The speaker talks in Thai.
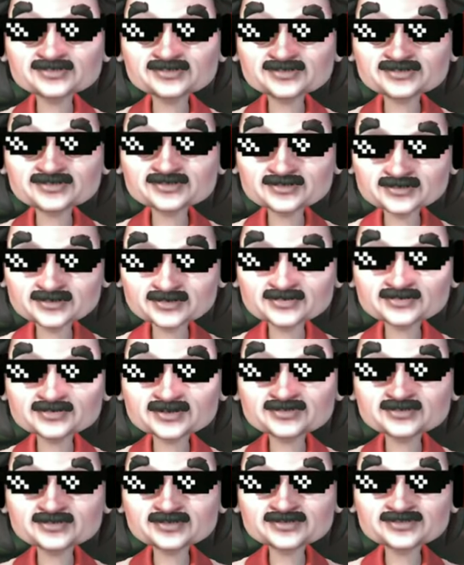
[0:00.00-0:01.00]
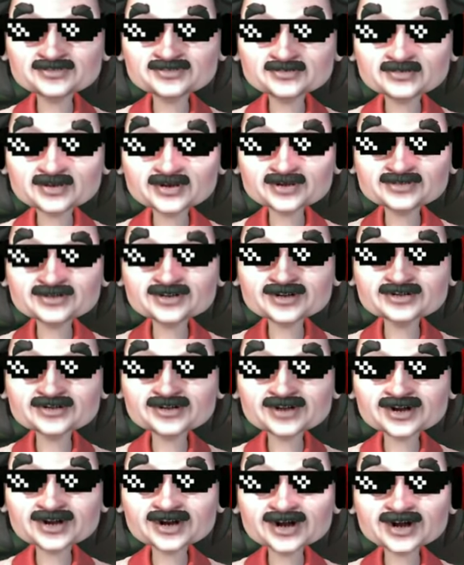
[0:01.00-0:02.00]
โอ้ไม่มีสักบิ๊กเวเล
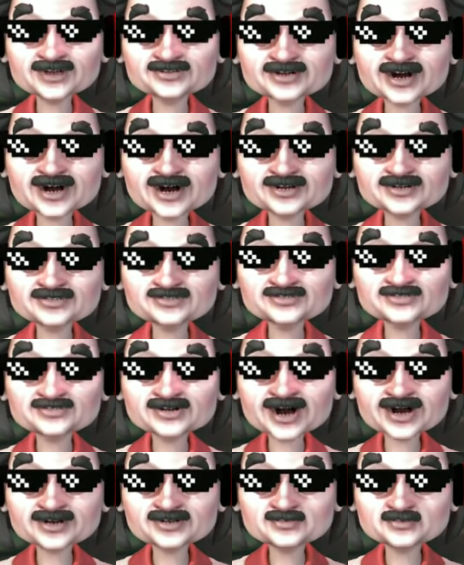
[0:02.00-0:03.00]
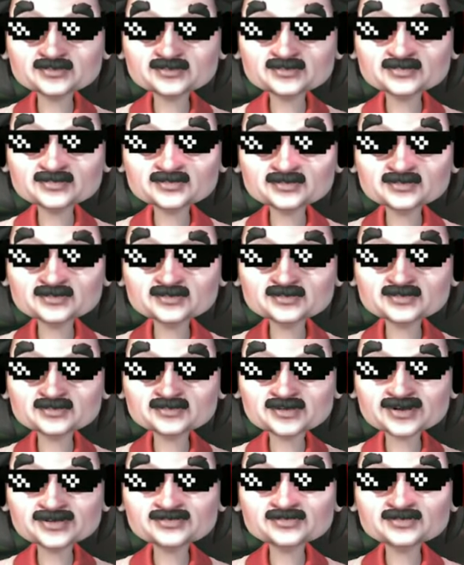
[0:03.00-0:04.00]
ยเหรอเพื่อน
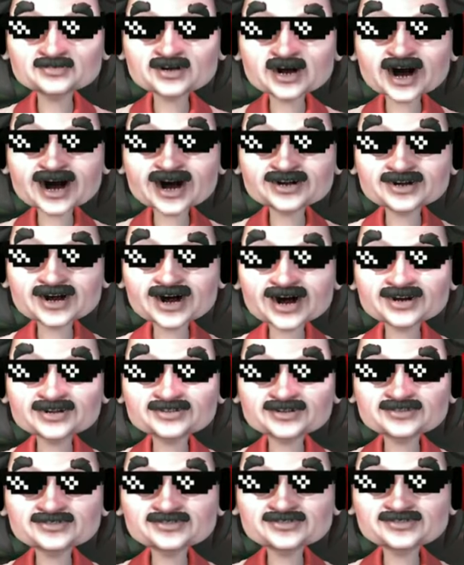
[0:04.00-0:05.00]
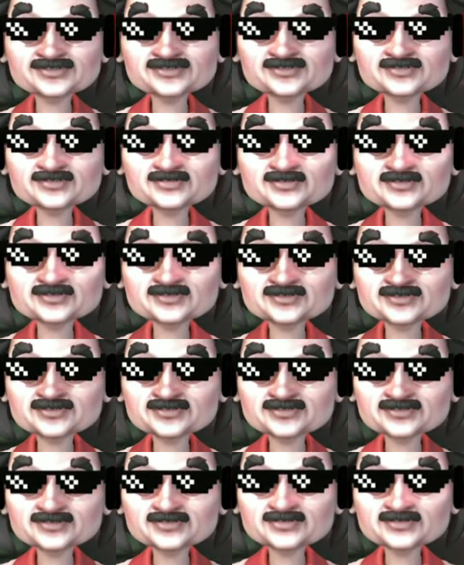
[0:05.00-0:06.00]
ถ้ำฟ้าหนึ่ง เค สอง
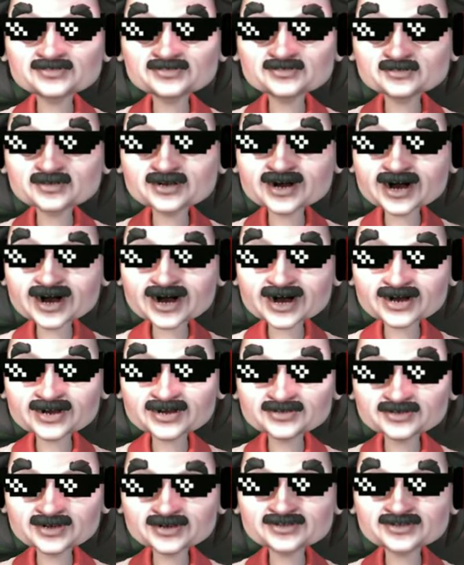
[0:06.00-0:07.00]
ไม่เข้าว่ะ